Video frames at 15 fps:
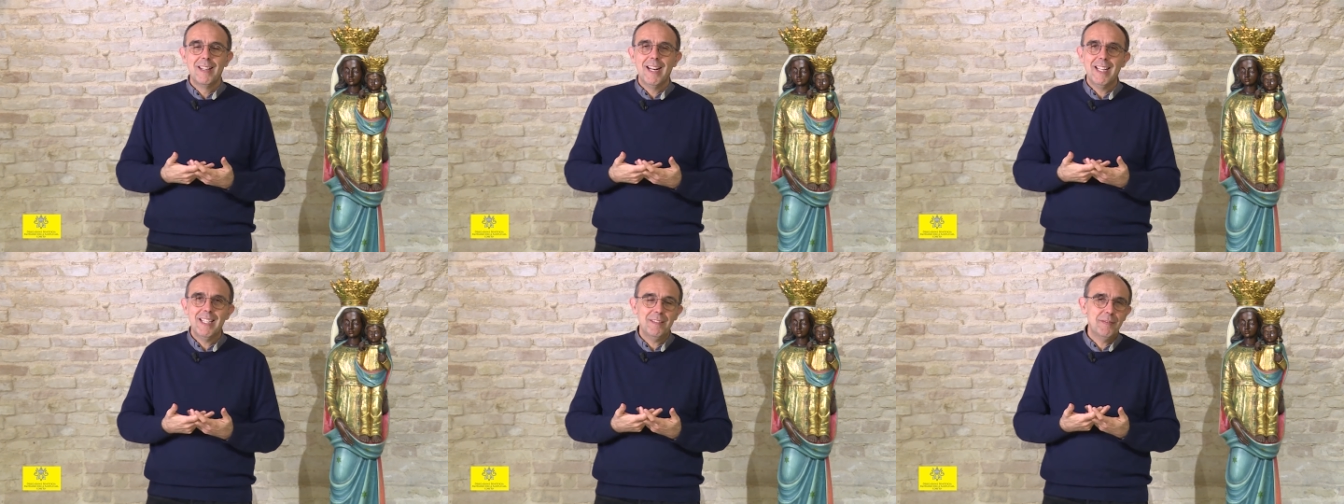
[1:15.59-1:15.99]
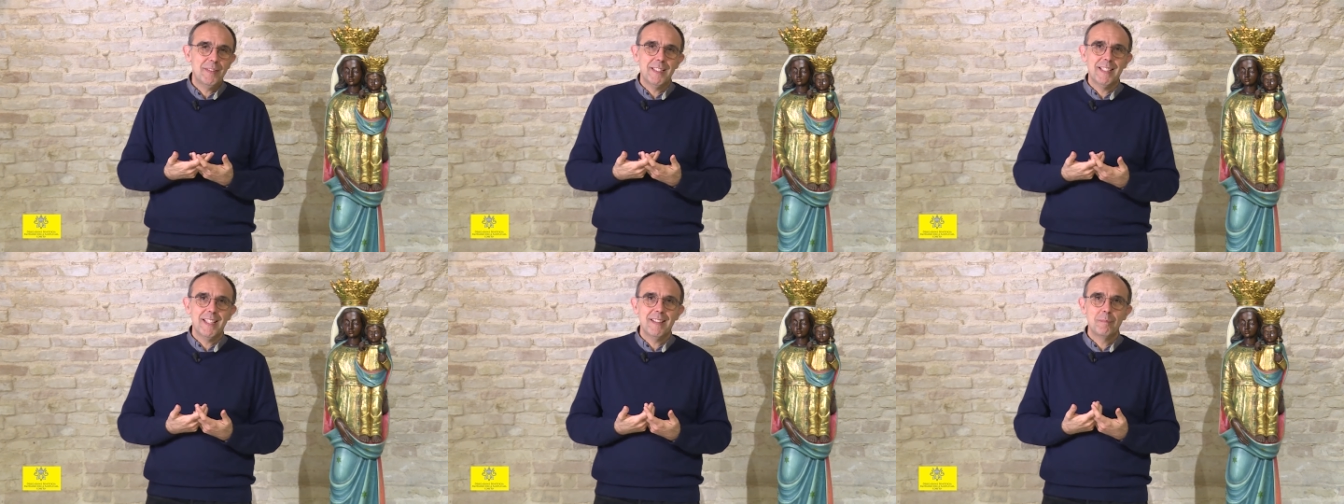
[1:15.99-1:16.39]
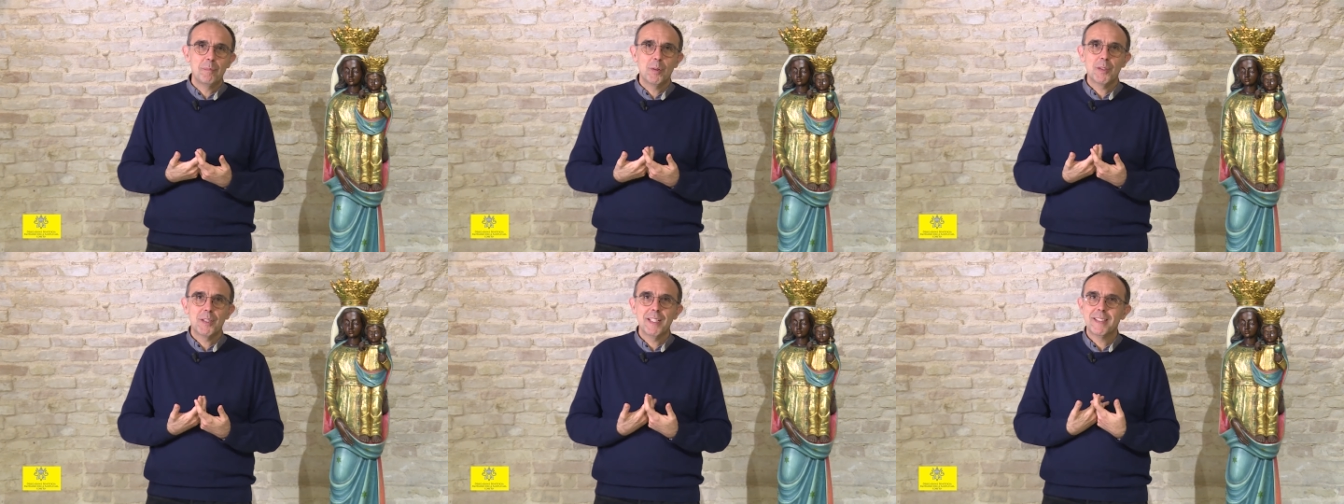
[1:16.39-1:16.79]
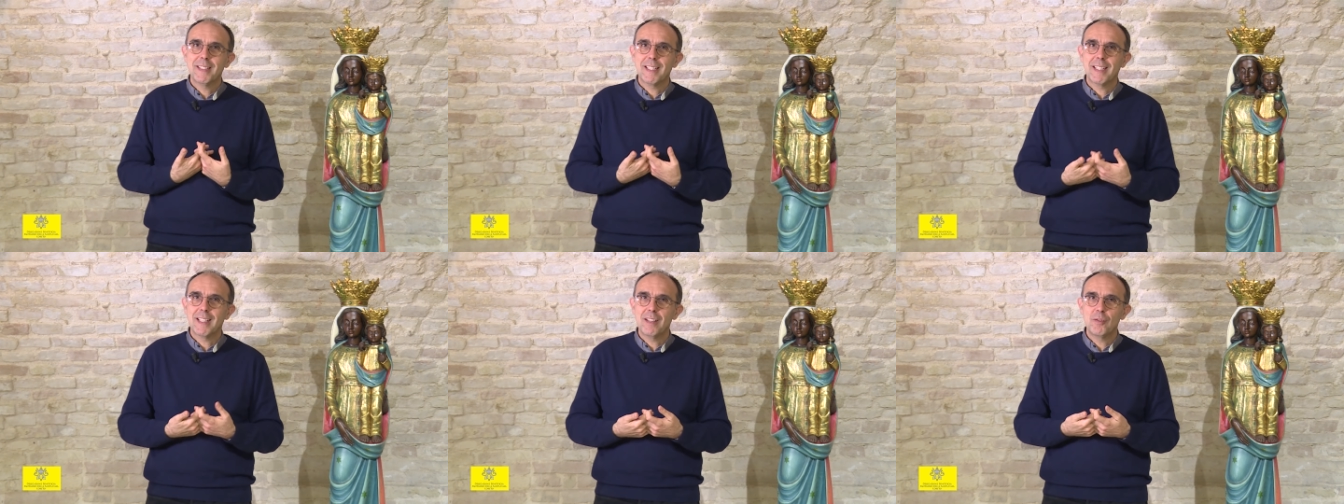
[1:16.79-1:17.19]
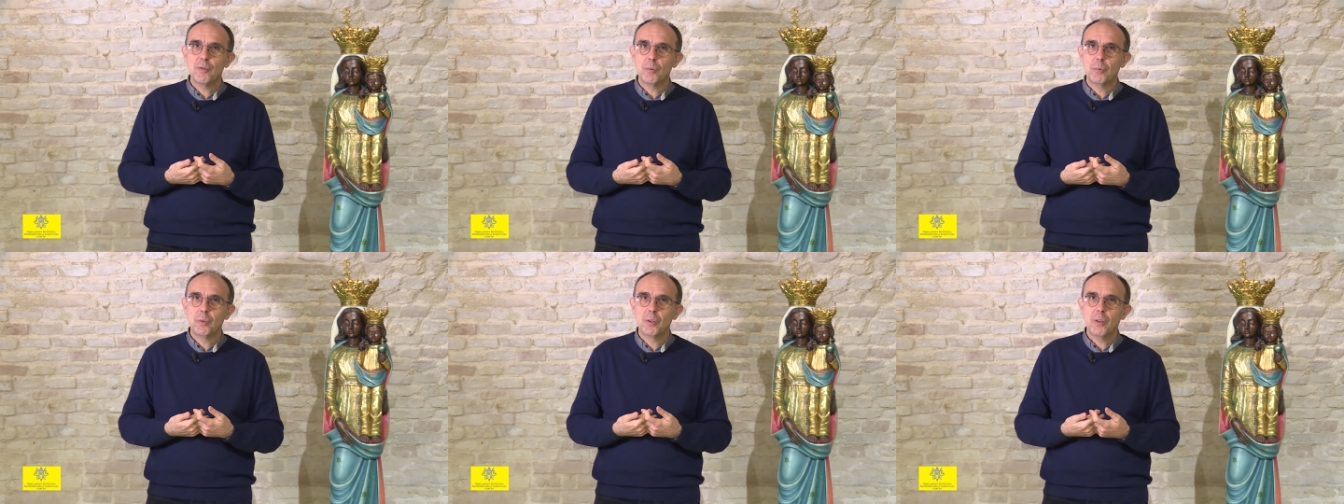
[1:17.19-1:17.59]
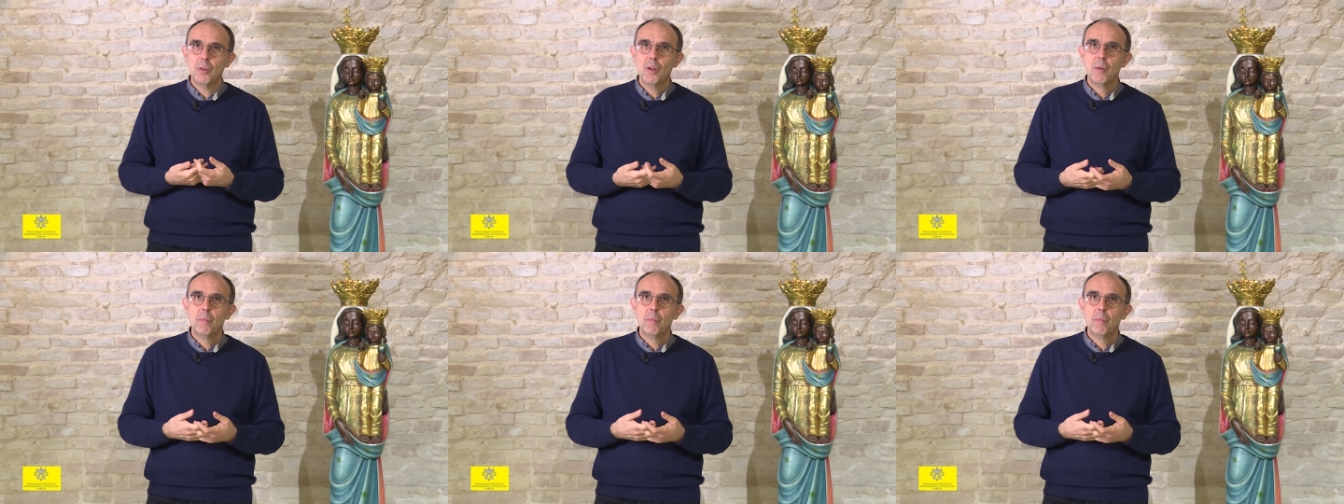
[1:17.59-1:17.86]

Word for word: alla fine possa essere raggiunto